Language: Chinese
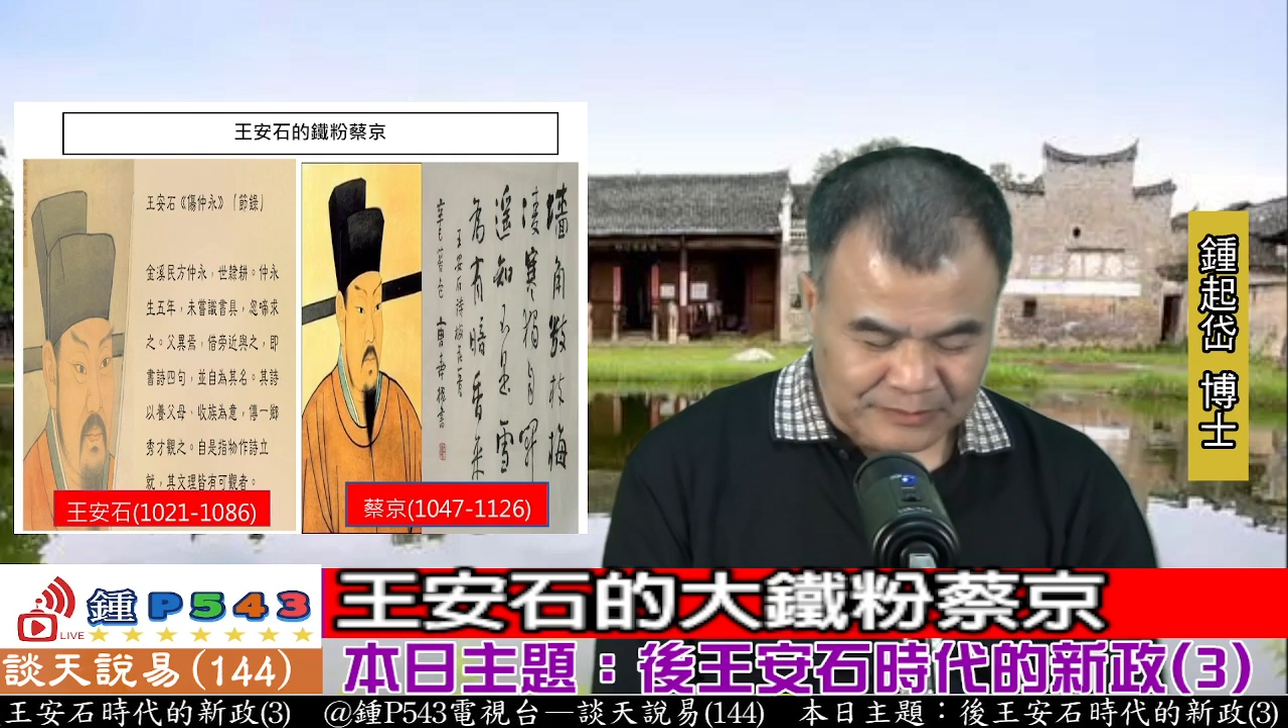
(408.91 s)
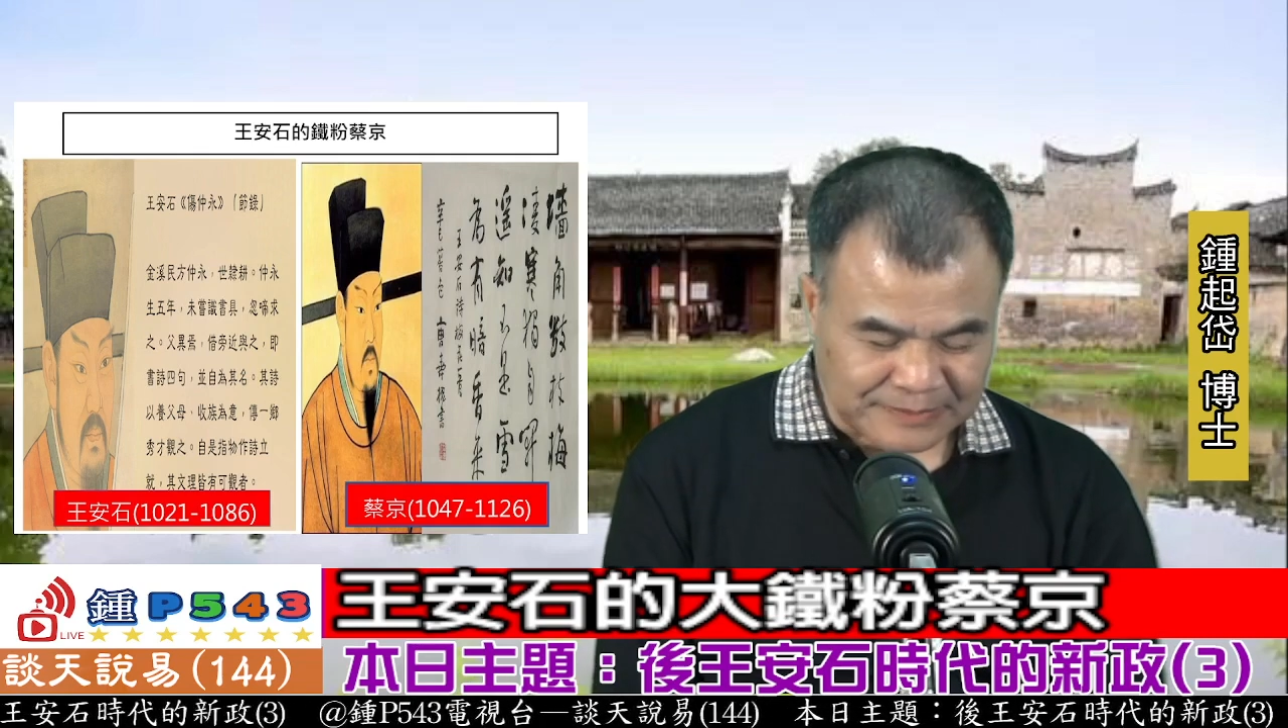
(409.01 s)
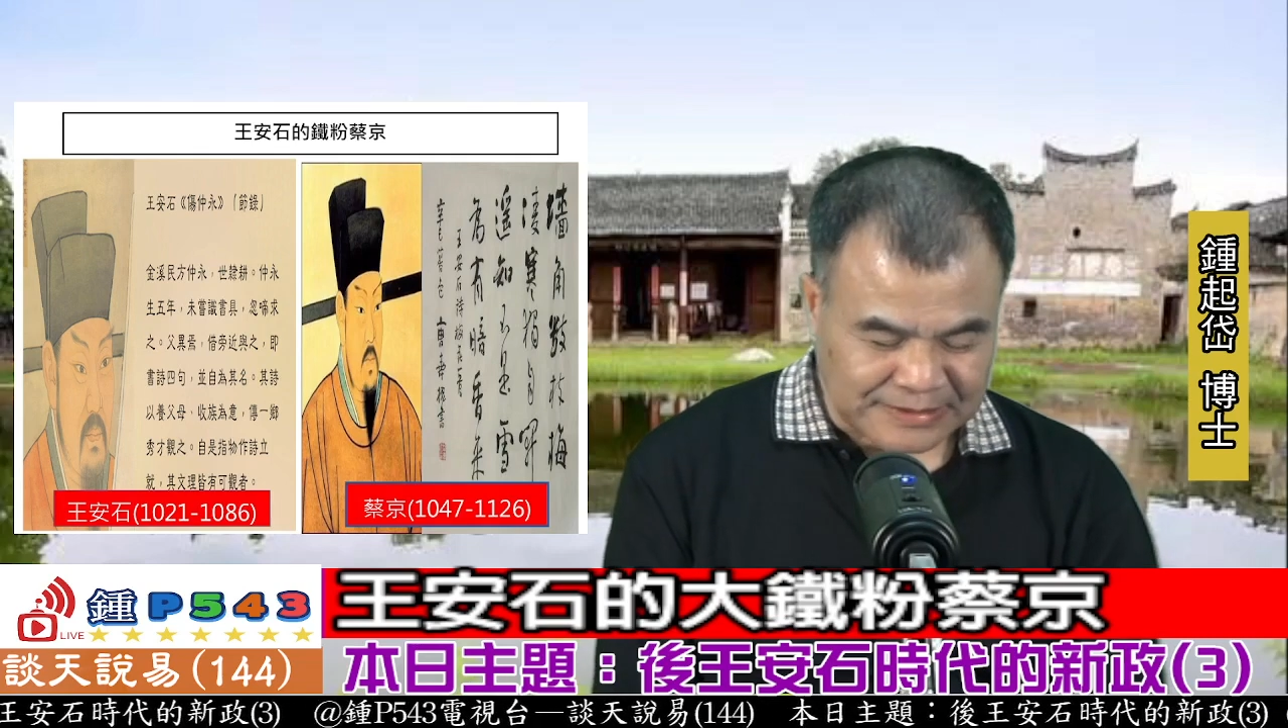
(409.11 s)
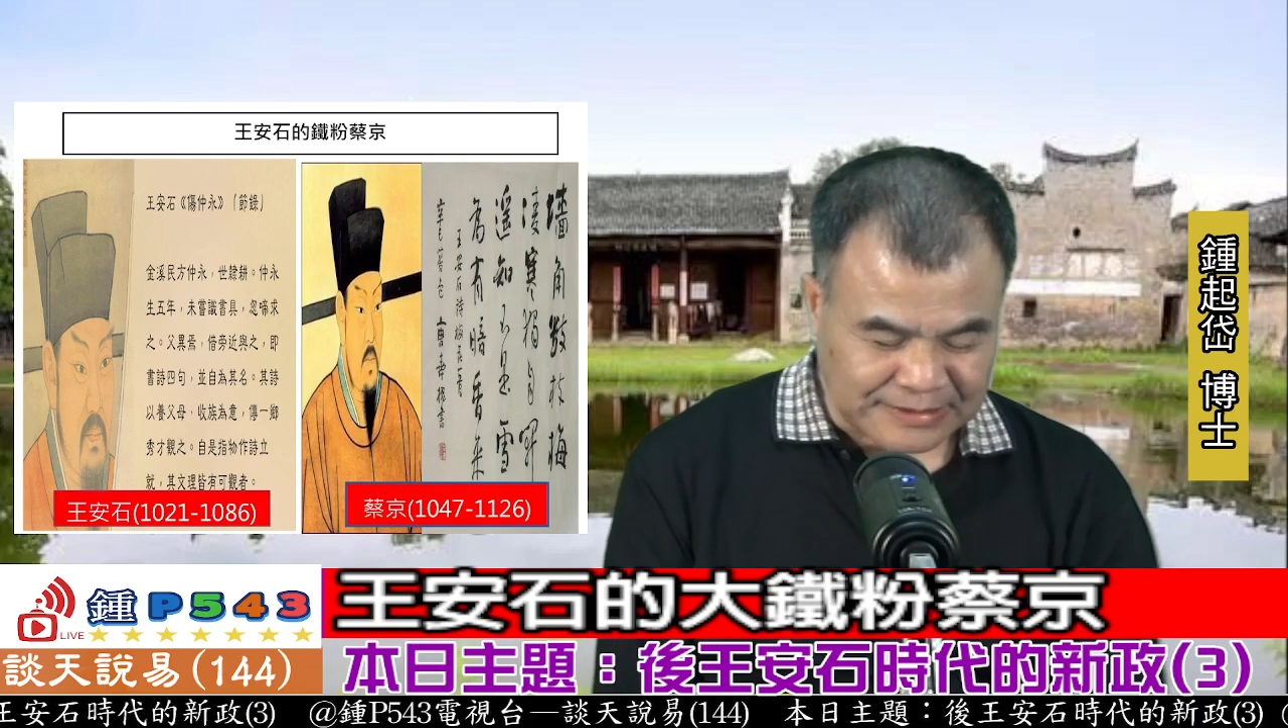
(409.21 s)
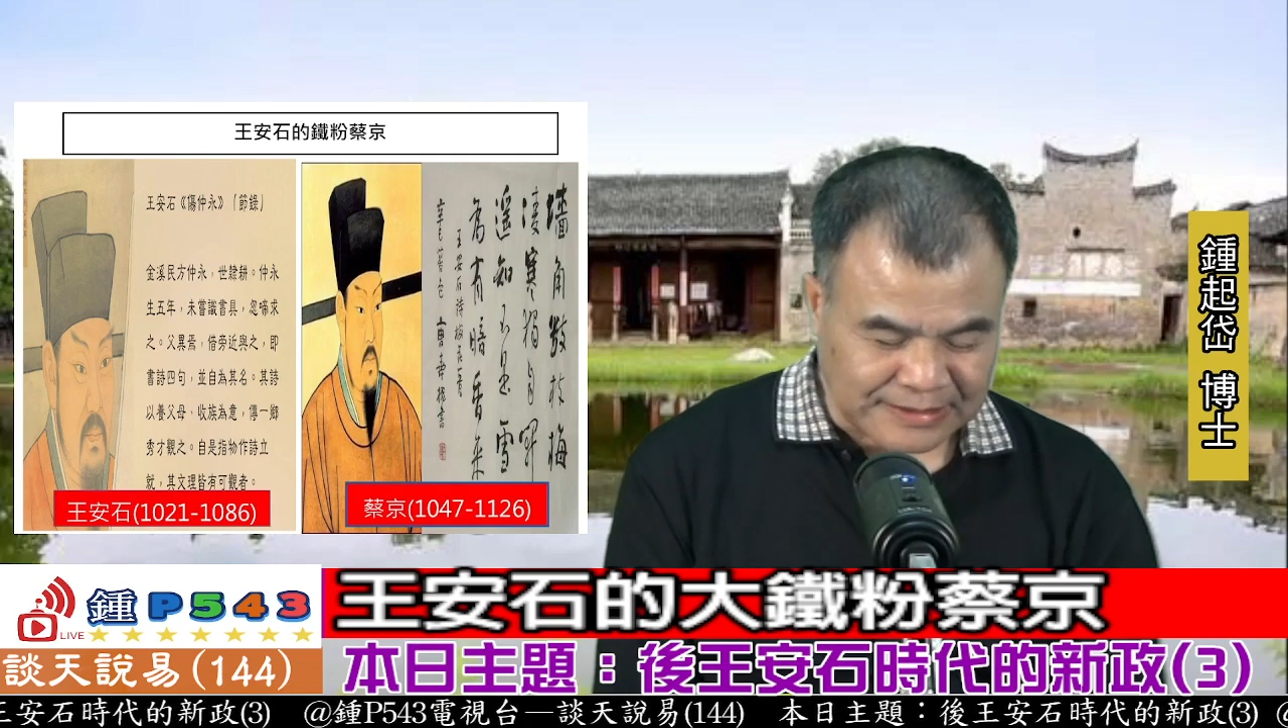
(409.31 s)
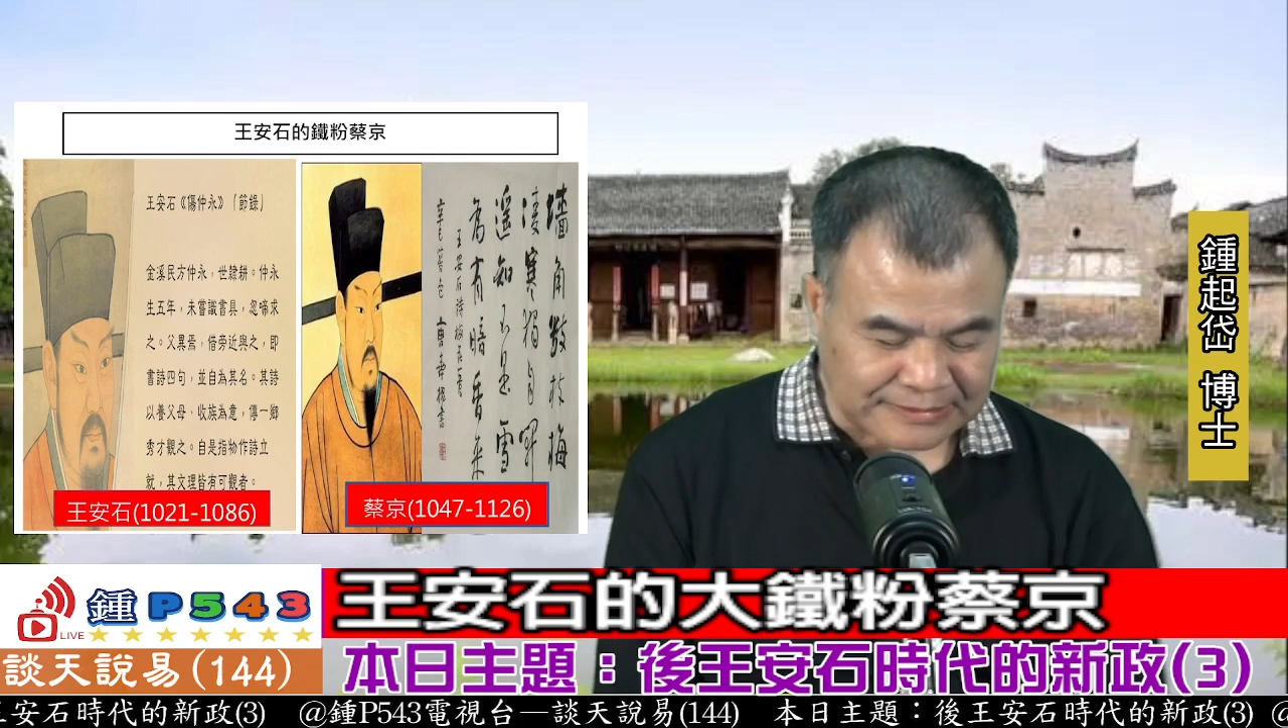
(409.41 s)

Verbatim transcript: 我们可以